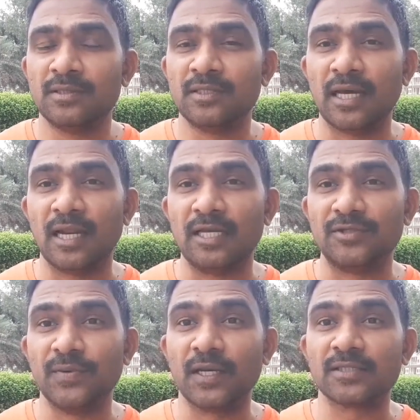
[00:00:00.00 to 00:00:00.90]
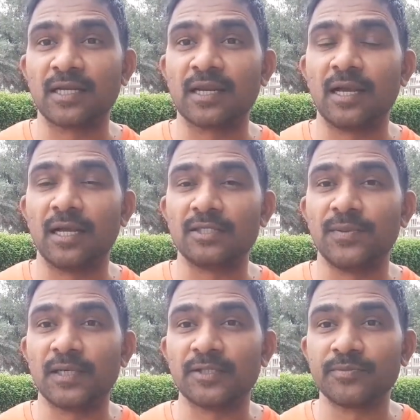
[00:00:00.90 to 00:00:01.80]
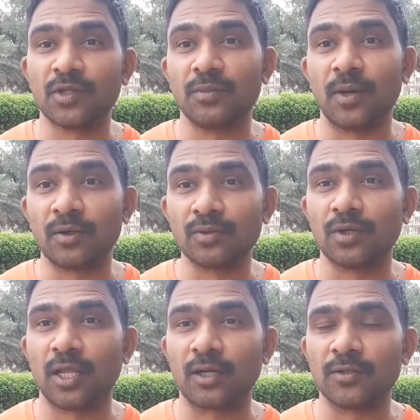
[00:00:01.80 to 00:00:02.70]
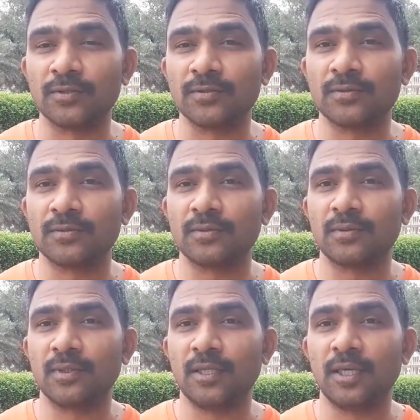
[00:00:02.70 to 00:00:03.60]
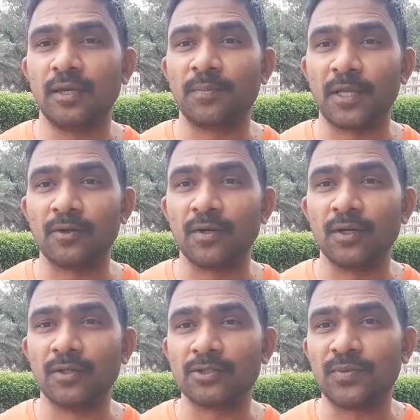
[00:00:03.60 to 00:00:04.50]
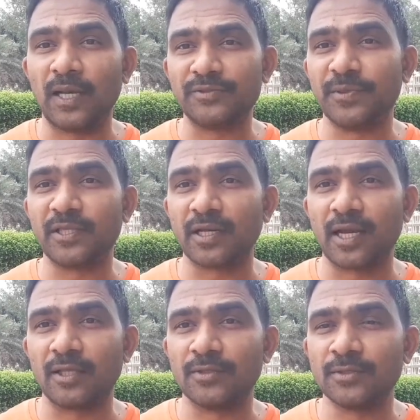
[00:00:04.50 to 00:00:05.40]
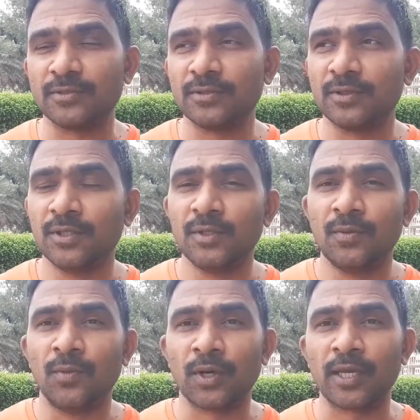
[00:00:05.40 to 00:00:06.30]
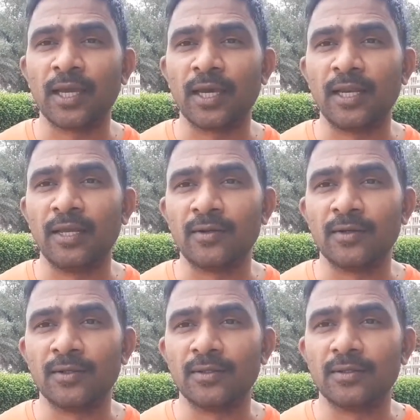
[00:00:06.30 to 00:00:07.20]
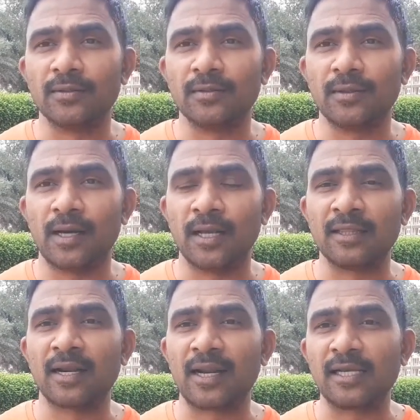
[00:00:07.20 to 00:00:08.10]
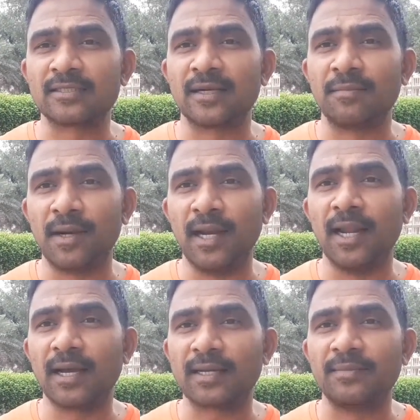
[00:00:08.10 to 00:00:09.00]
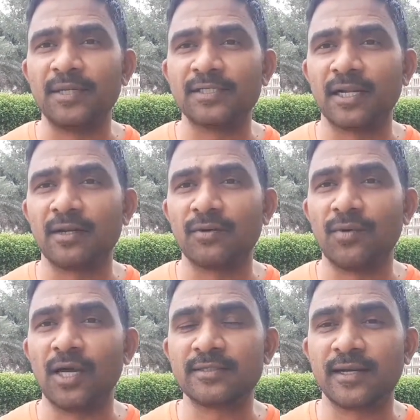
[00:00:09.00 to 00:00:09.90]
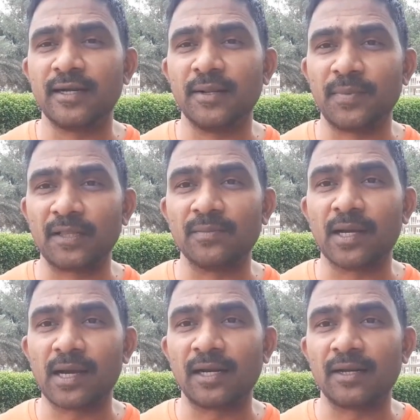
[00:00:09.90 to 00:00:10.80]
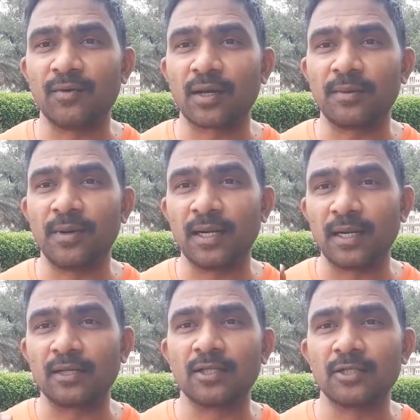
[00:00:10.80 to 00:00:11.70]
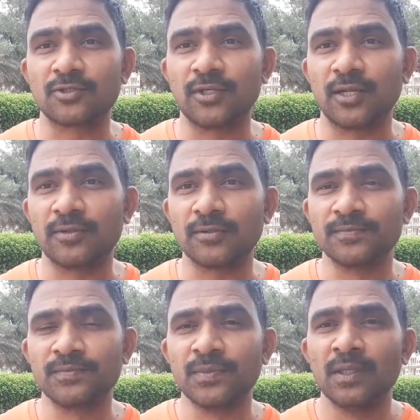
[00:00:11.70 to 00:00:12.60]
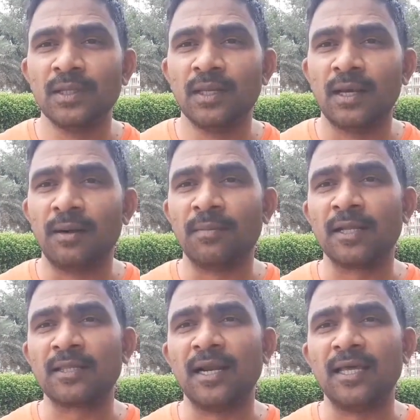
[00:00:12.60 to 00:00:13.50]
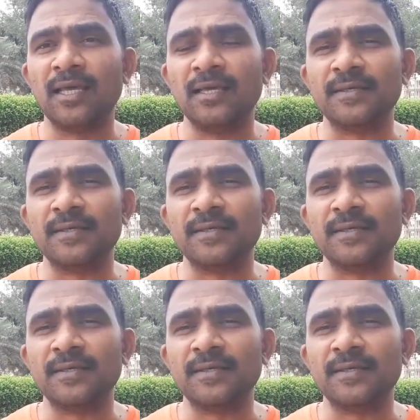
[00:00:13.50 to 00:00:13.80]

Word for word: చాలా విశ్వాసంగా విశ్వాసంతో మరుగుతున్నారు ఈ పదవులు శాశ్వతం కాదు ముఖ్యంగా నేను ఆంధ్ర రాష్ట్ర మహిళా కమిషన్ వాసిరెడ్డి పద్మ గారిని ఒక మాట అడగదలుచుకున్నాను అమ్మ తల్లి